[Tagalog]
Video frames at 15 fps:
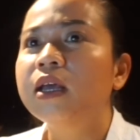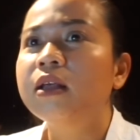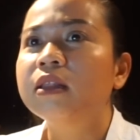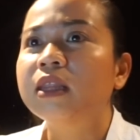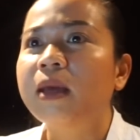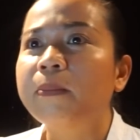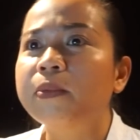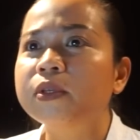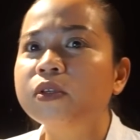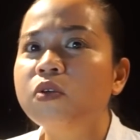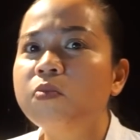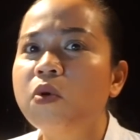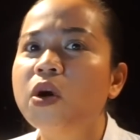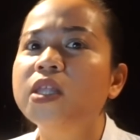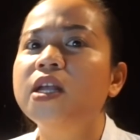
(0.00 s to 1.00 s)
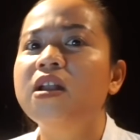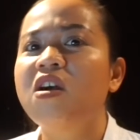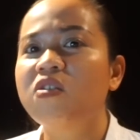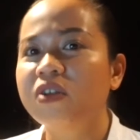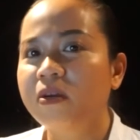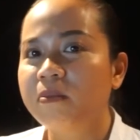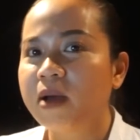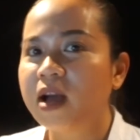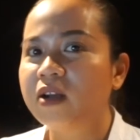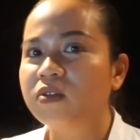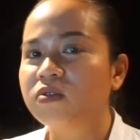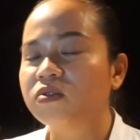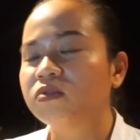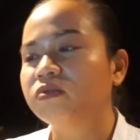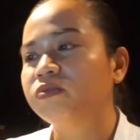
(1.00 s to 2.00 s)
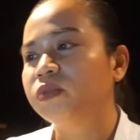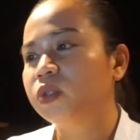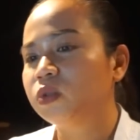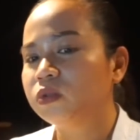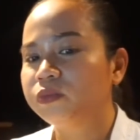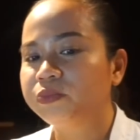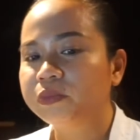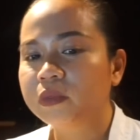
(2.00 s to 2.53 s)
Tapos gumawa na lang ako ng bago. Doon.